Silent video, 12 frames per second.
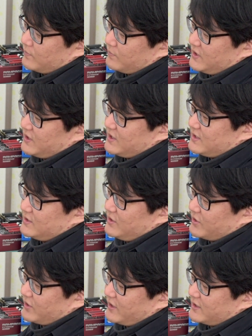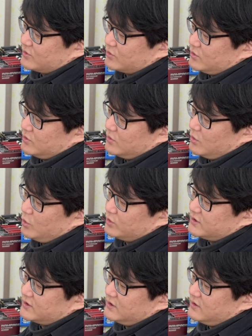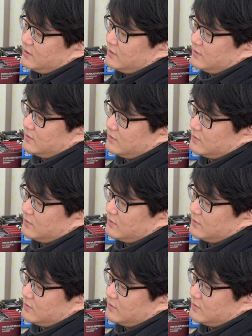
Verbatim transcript: 피팅을 연결해가지고 호스를